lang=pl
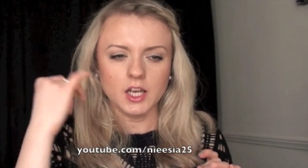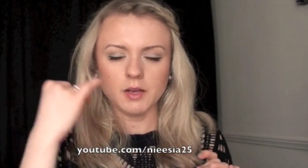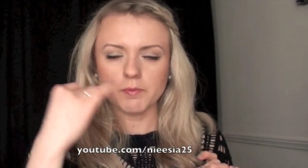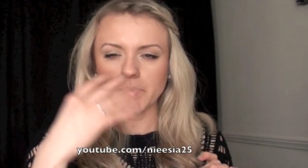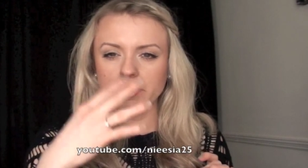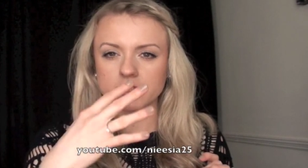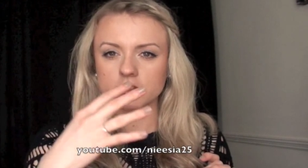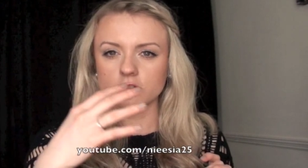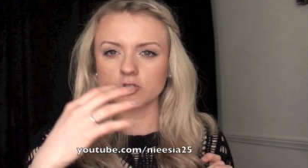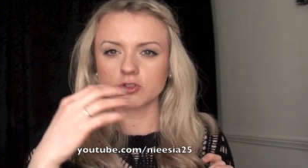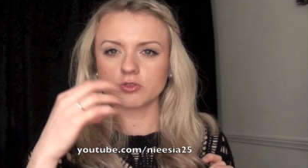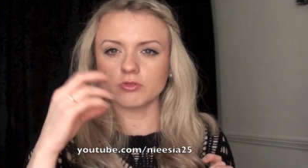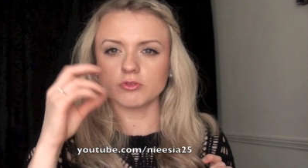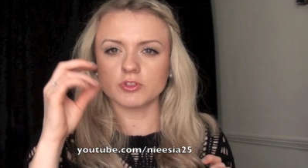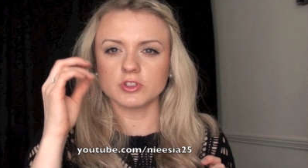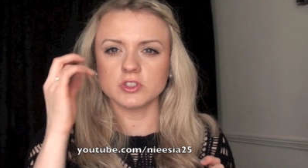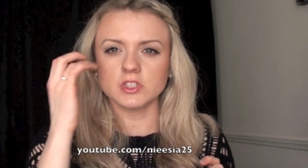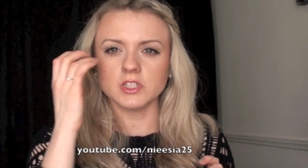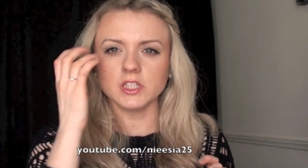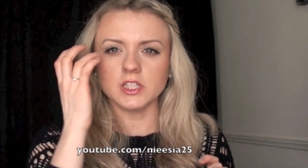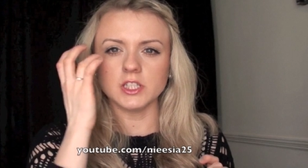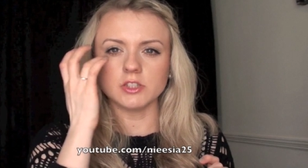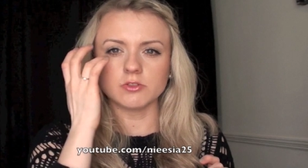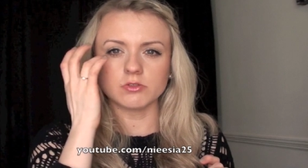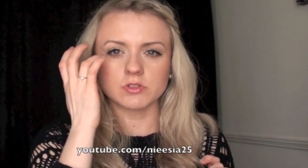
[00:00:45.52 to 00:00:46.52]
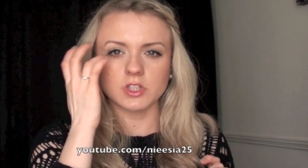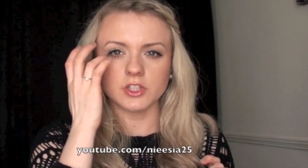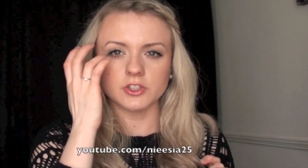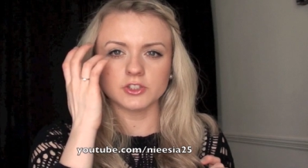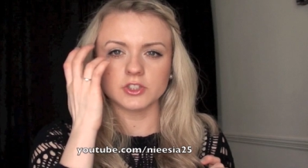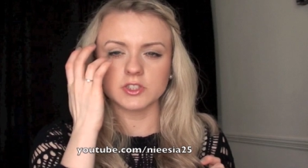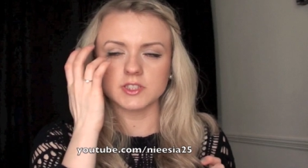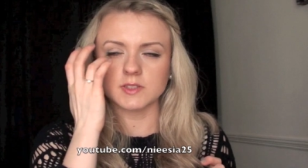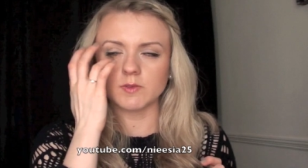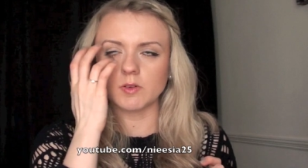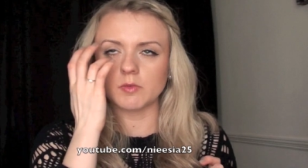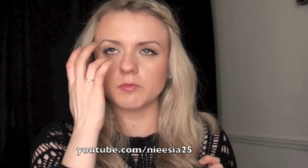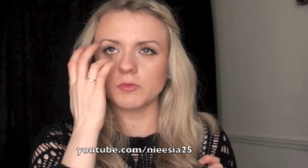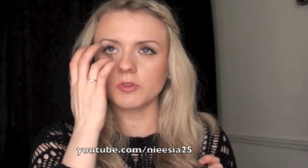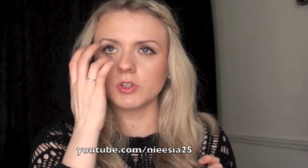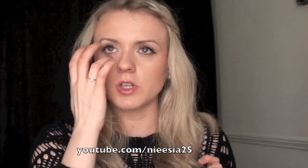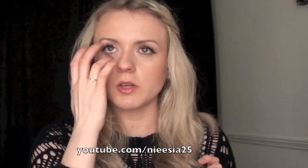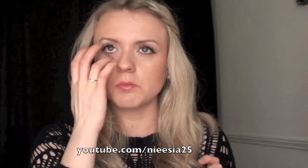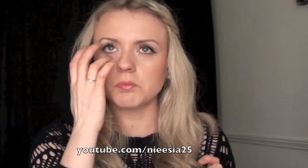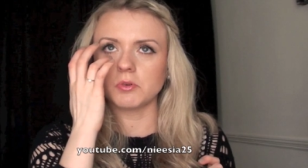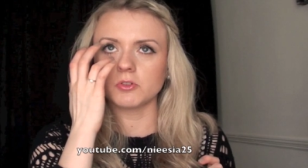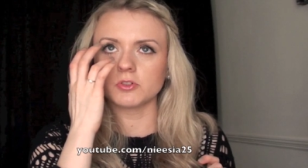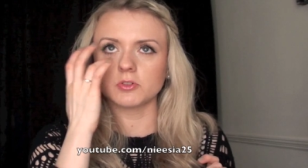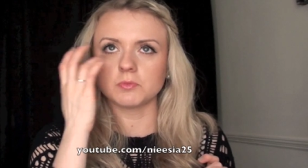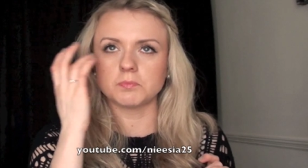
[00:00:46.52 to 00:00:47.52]
bardzo sztuczny i tutaj się załamuje
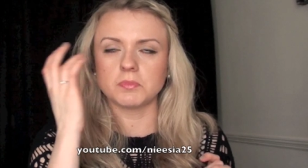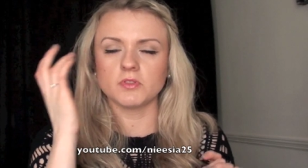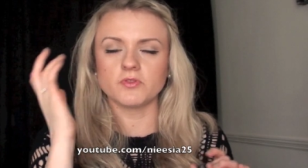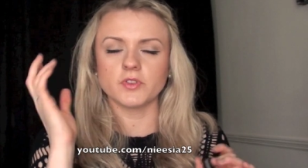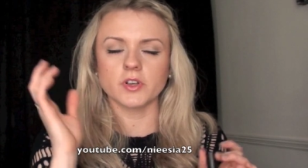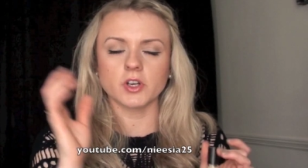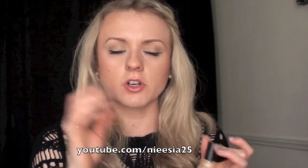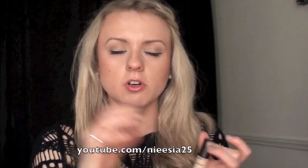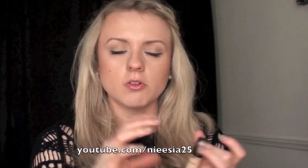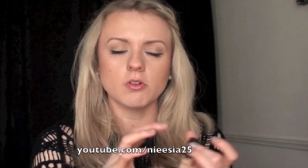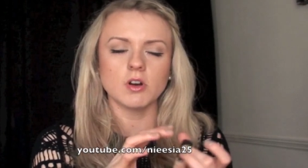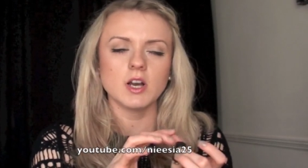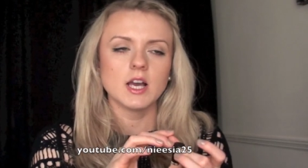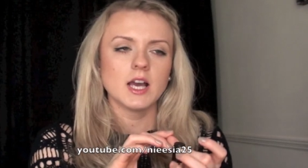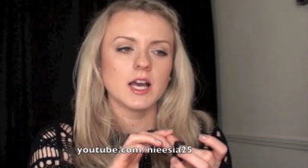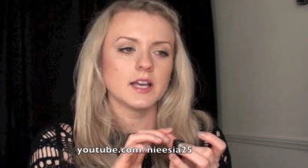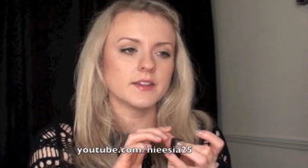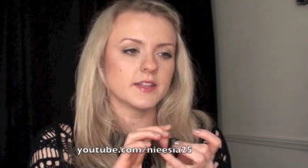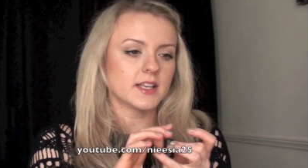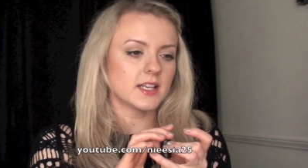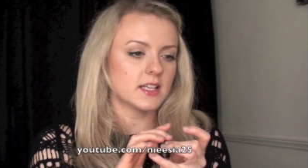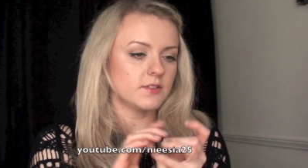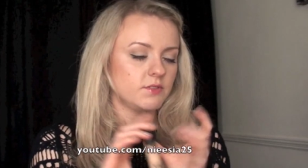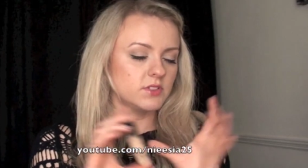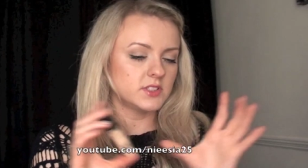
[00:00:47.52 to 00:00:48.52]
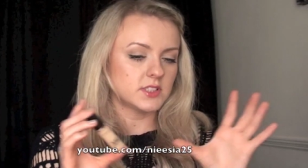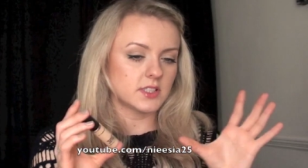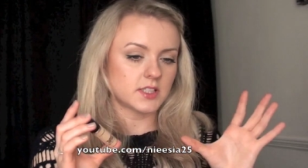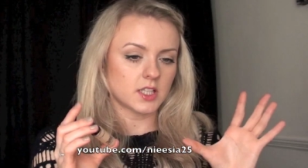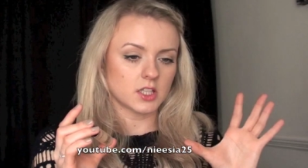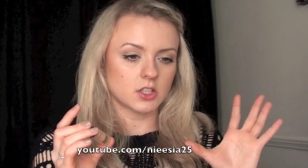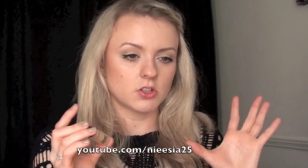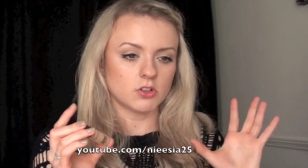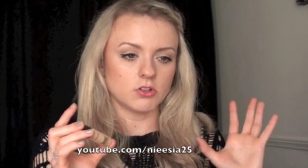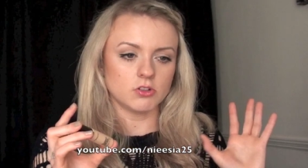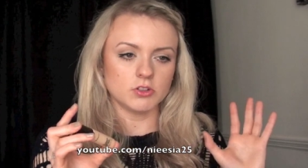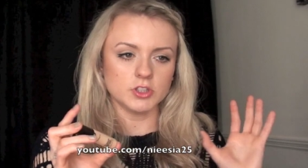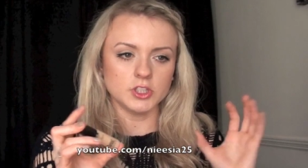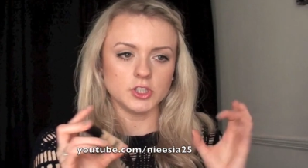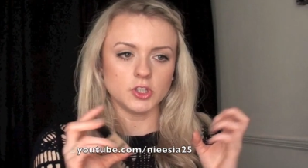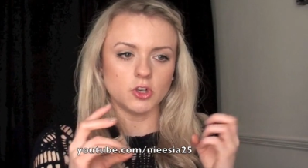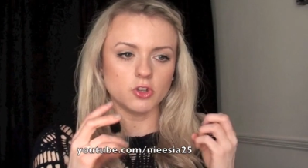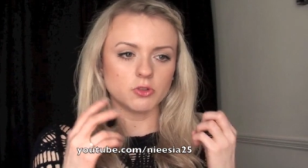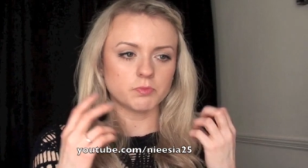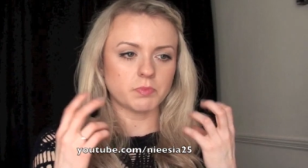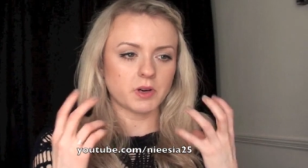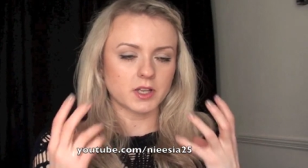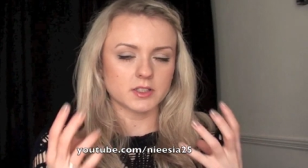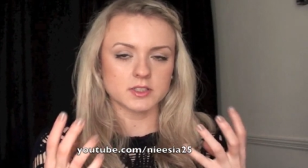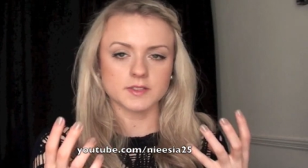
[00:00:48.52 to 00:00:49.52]
pod powieką, nienawidzę tego i
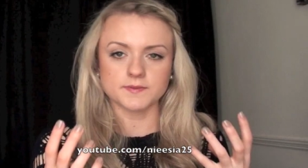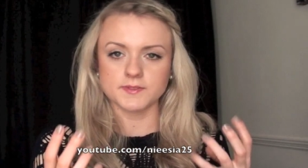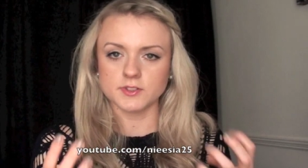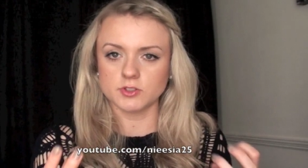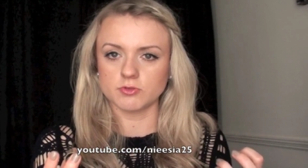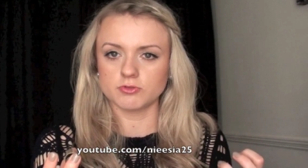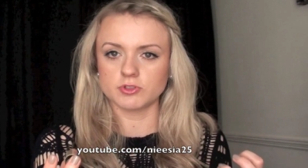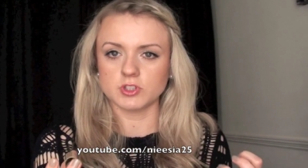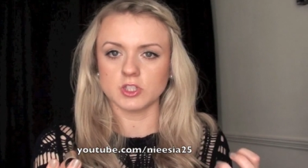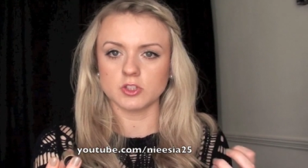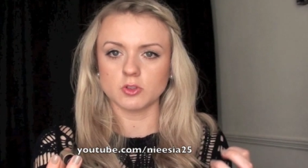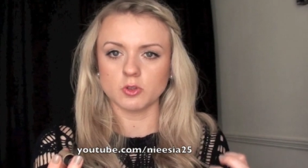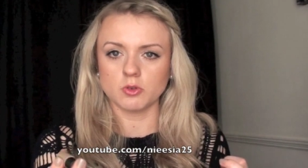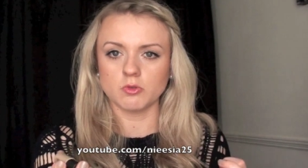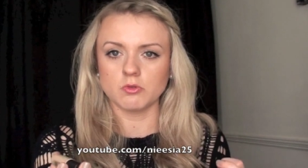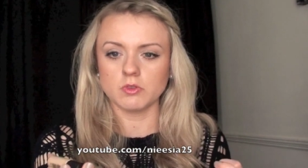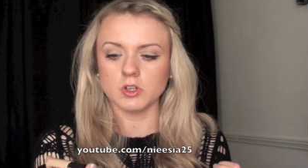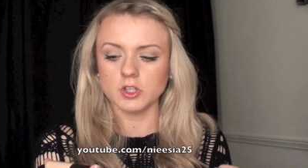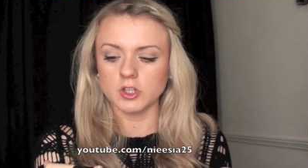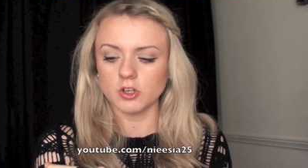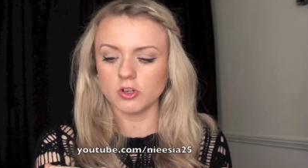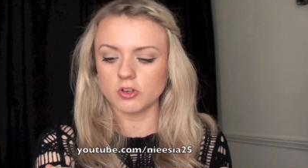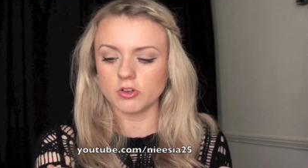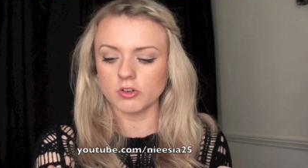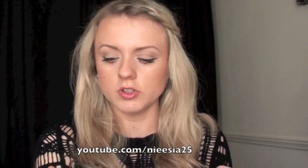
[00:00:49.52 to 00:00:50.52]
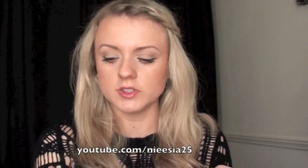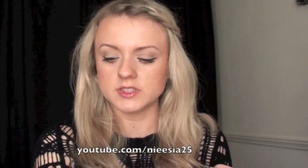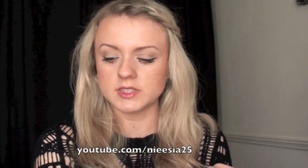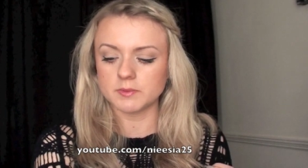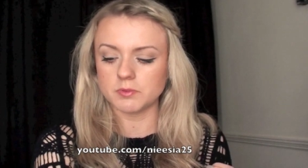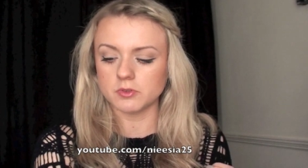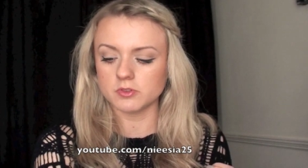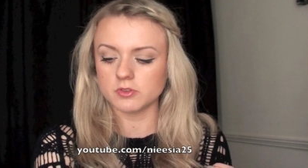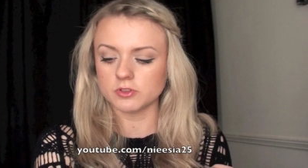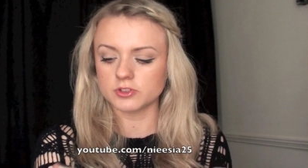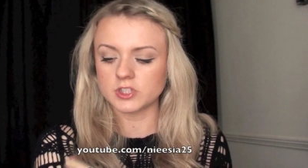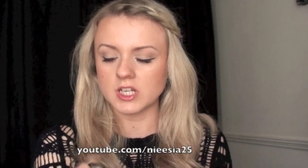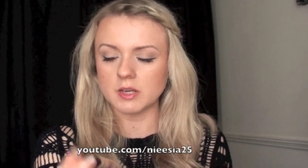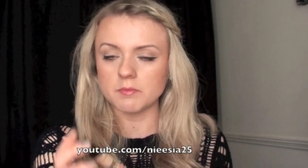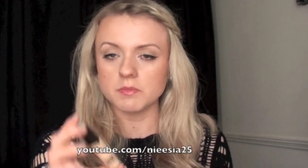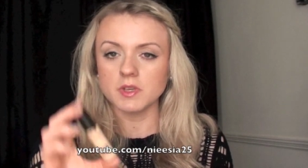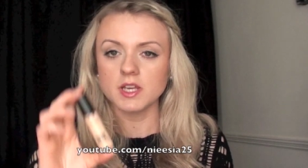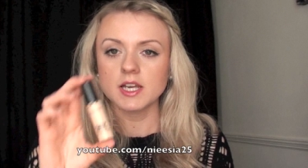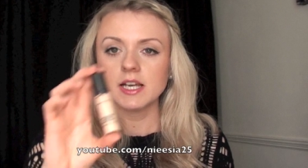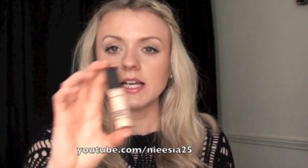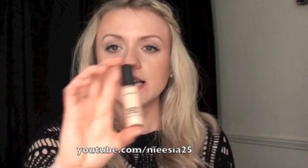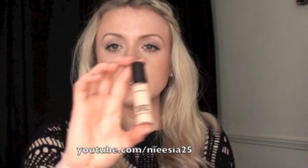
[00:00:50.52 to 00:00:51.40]
on bardzo wysusza tą okolicę pod oczami.